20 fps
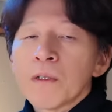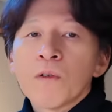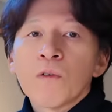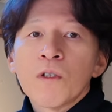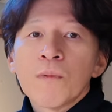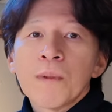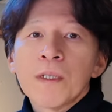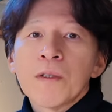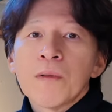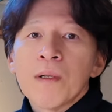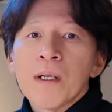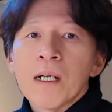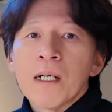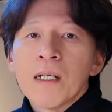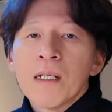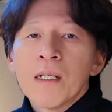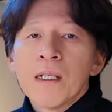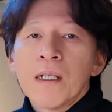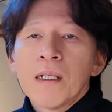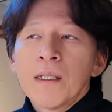で、これまでは、
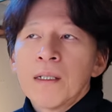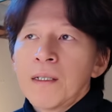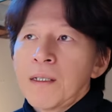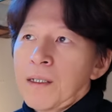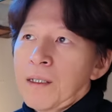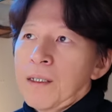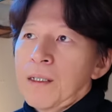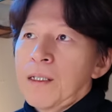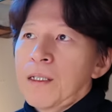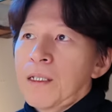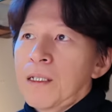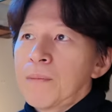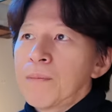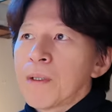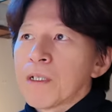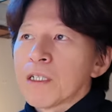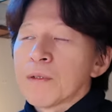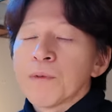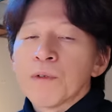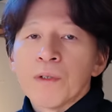
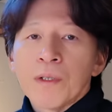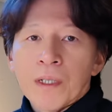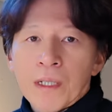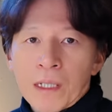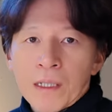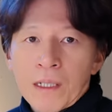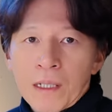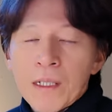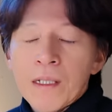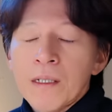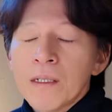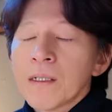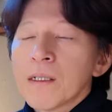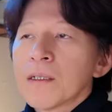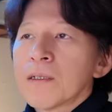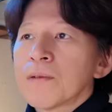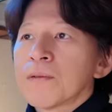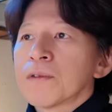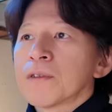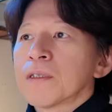えー、MacBook Air ね、
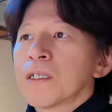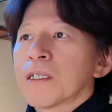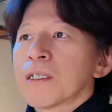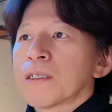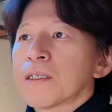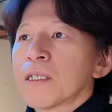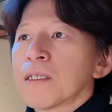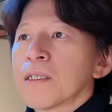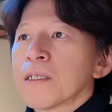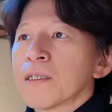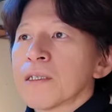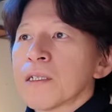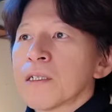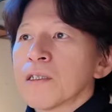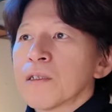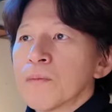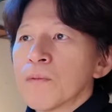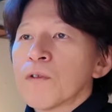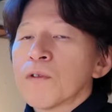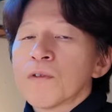あの、つなげてたんですけ
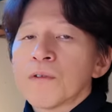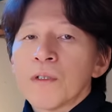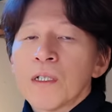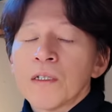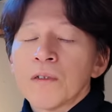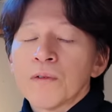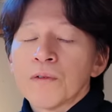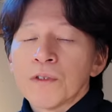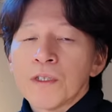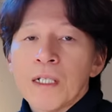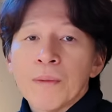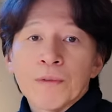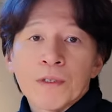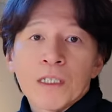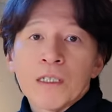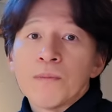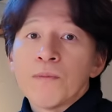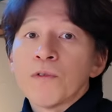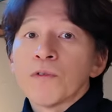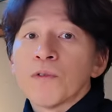れども、あの、
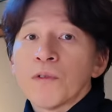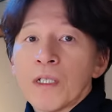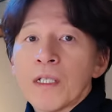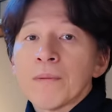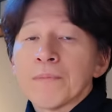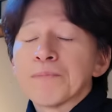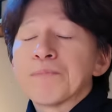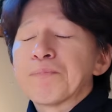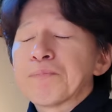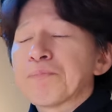クラムシェルモードで。